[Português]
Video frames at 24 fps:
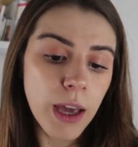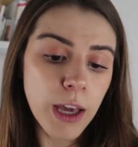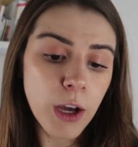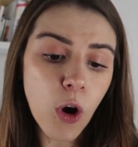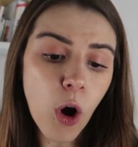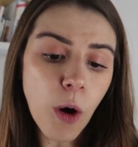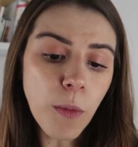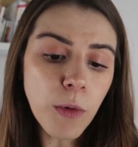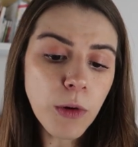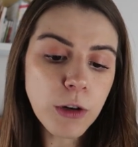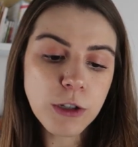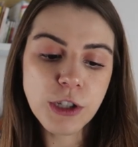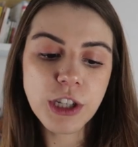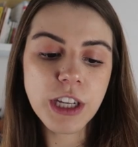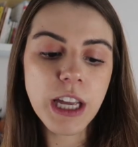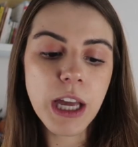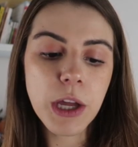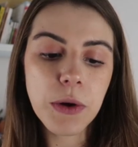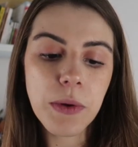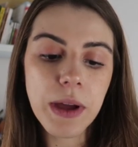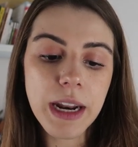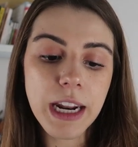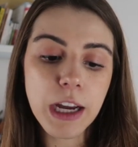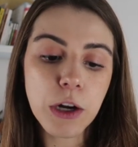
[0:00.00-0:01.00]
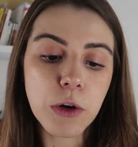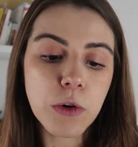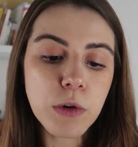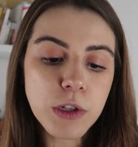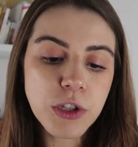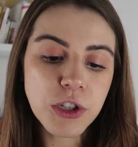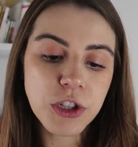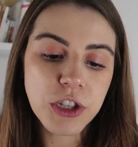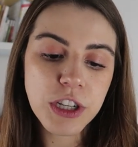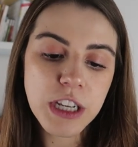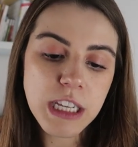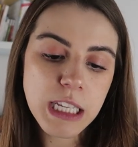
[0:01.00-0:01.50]
E como o dinheiro era
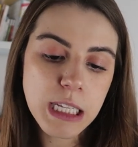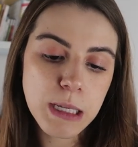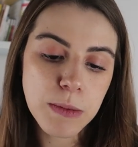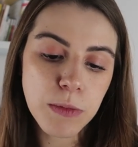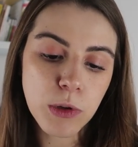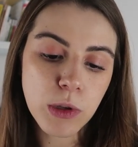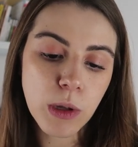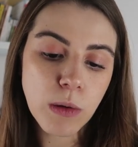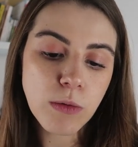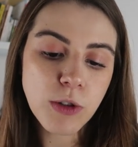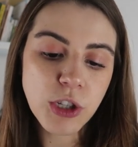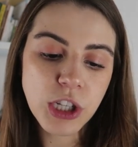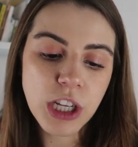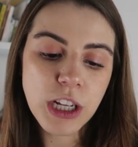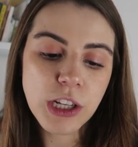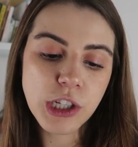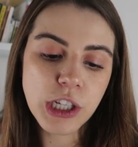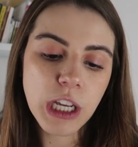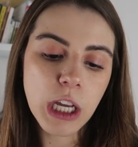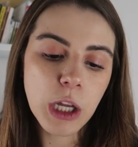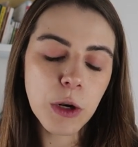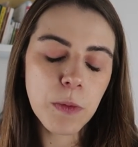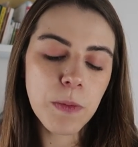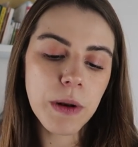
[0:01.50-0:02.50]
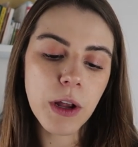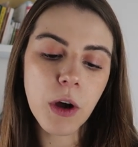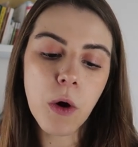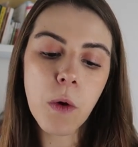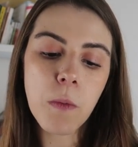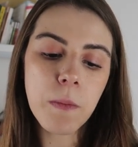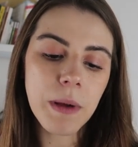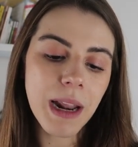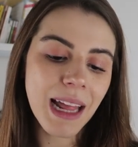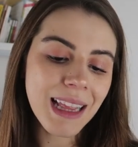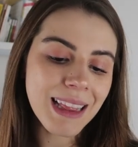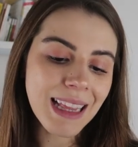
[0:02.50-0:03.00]
curtíssimo, não tinha dinheiro para
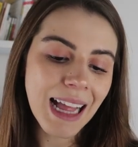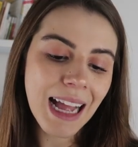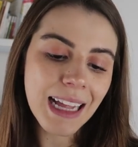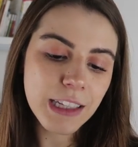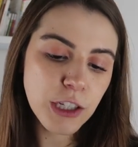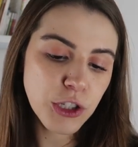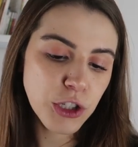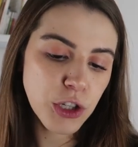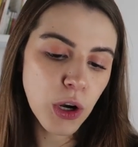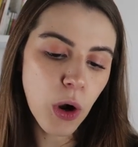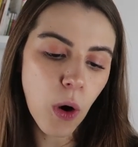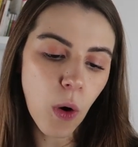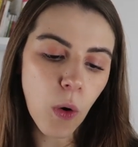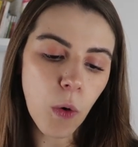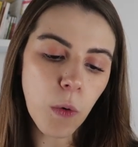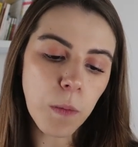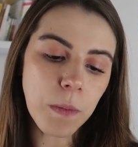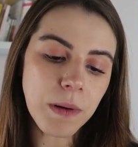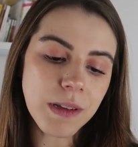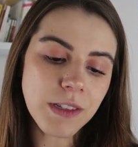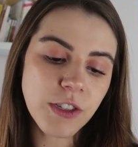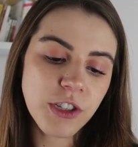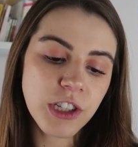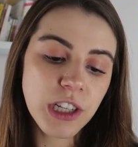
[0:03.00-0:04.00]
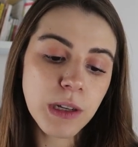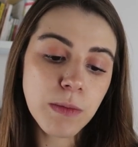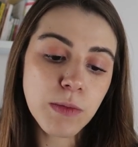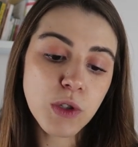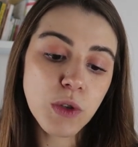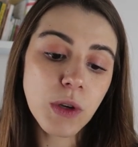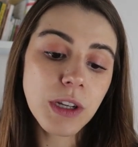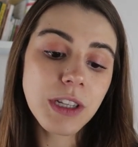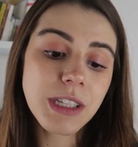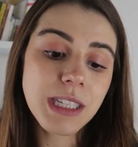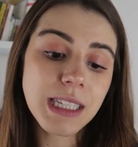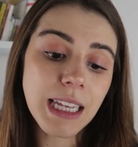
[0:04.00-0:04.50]
comprar nada de roupas.
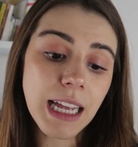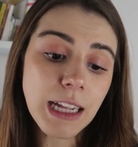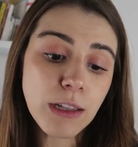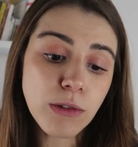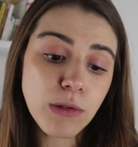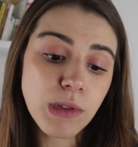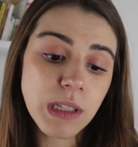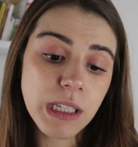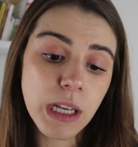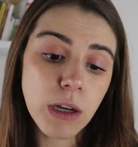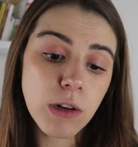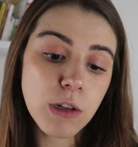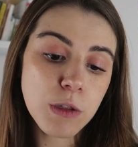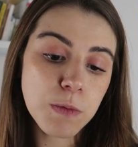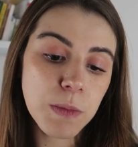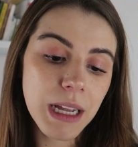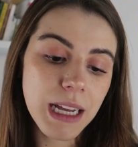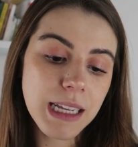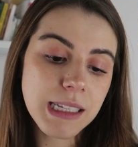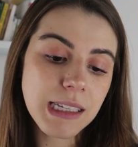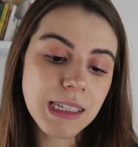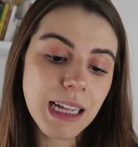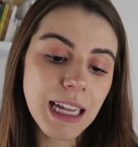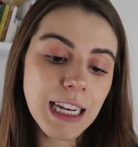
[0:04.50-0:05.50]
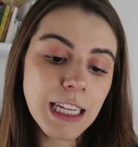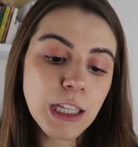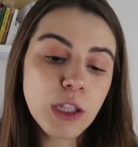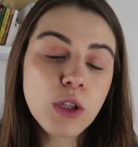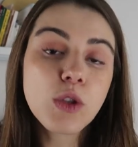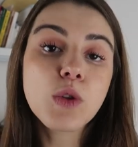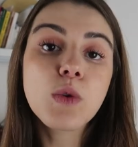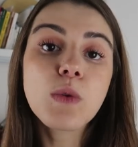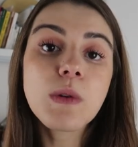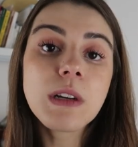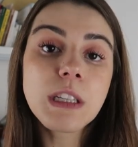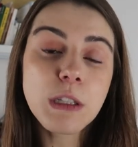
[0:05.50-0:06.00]
Tínhamos 800 euros para gastar em
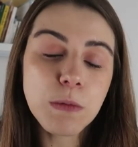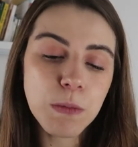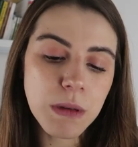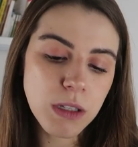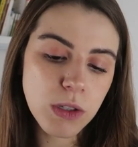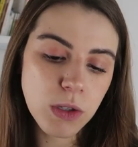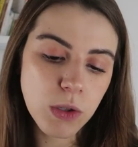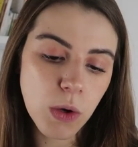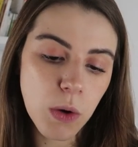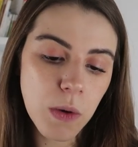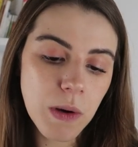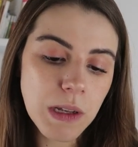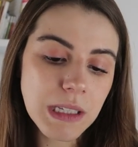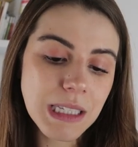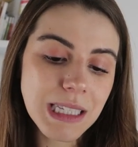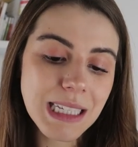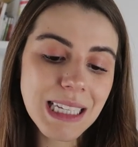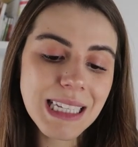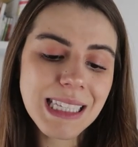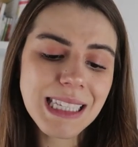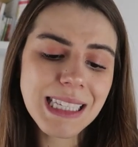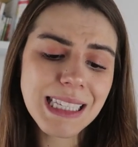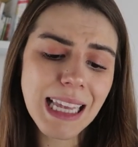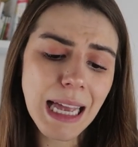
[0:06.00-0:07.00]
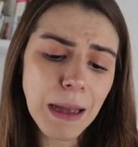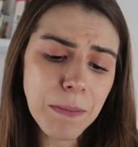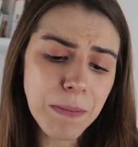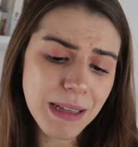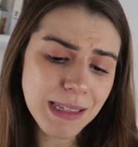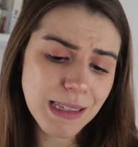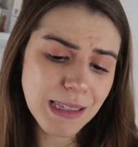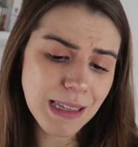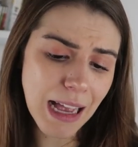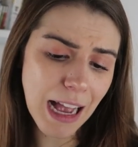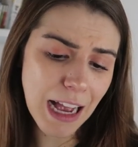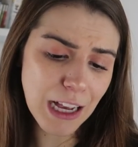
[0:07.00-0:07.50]
duas pessoas e sem
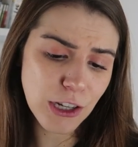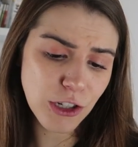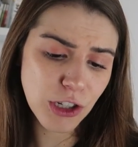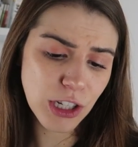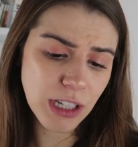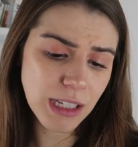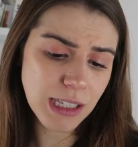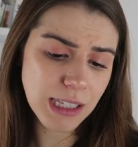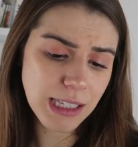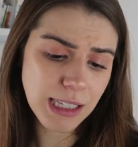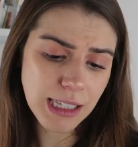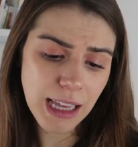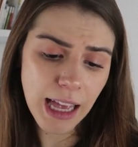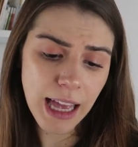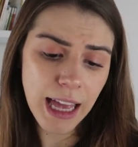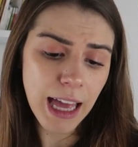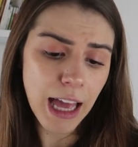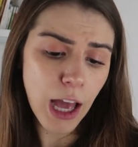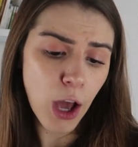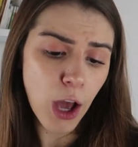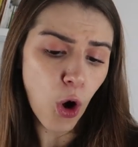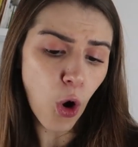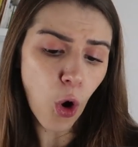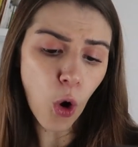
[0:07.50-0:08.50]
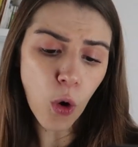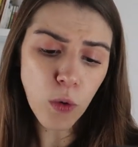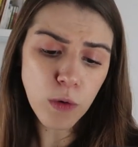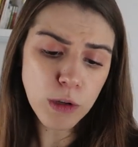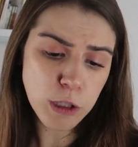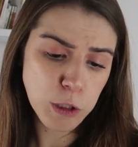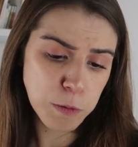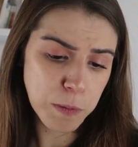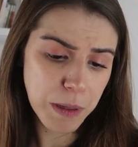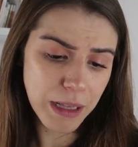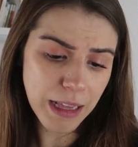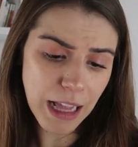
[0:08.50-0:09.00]
passagens ou
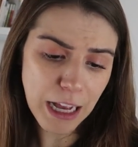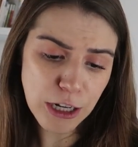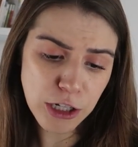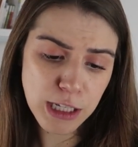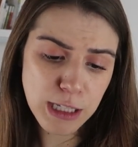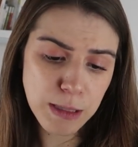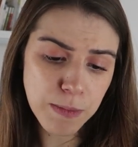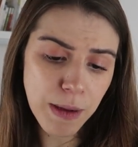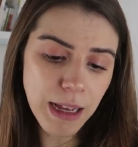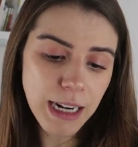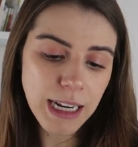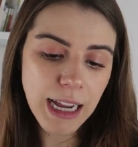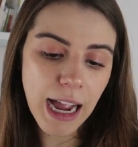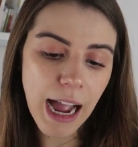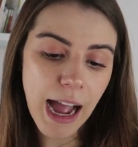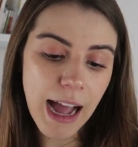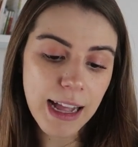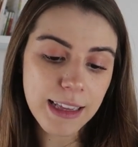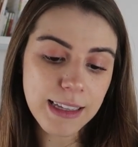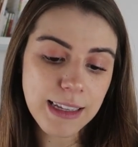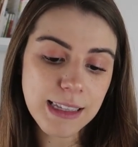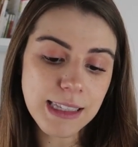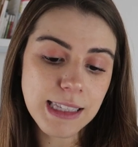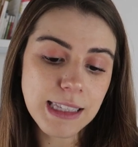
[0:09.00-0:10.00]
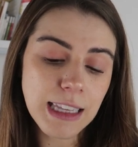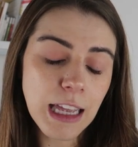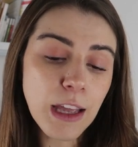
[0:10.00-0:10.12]
hospedagens marcadas.